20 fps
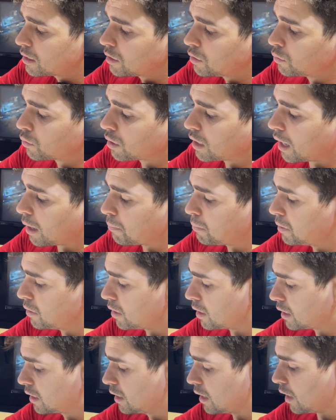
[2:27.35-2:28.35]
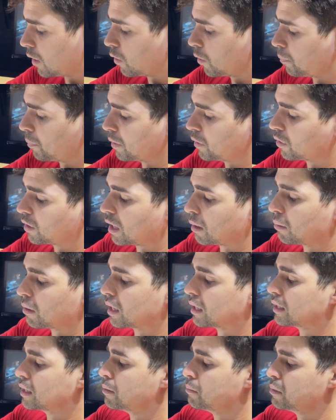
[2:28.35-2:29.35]
e um cabinho aqui acompanha o cabo
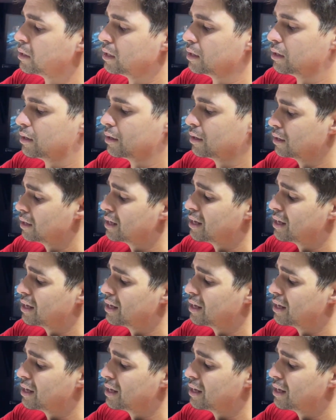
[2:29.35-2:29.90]
HDMI.